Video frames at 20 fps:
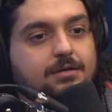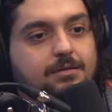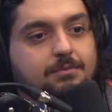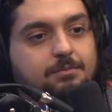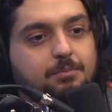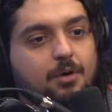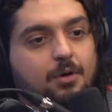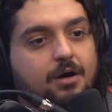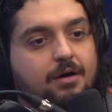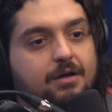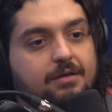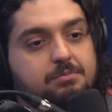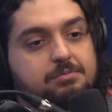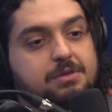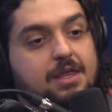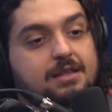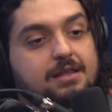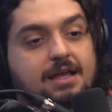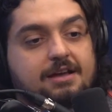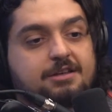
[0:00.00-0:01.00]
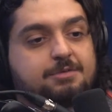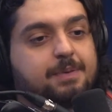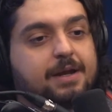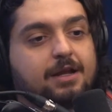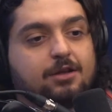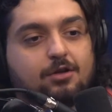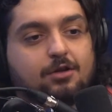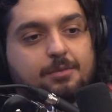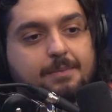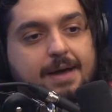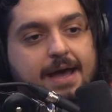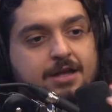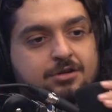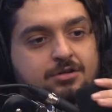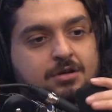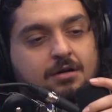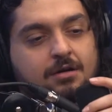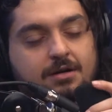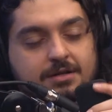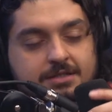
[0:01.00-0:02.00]
Pô, você tá esperando ir no
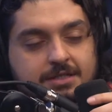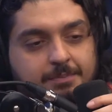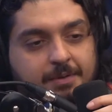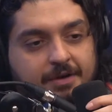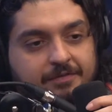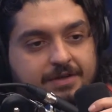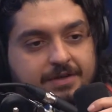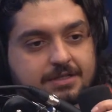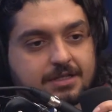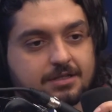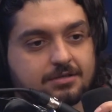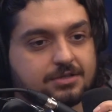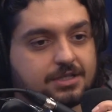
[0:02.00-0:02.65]
médico agora que você pode fazer isso de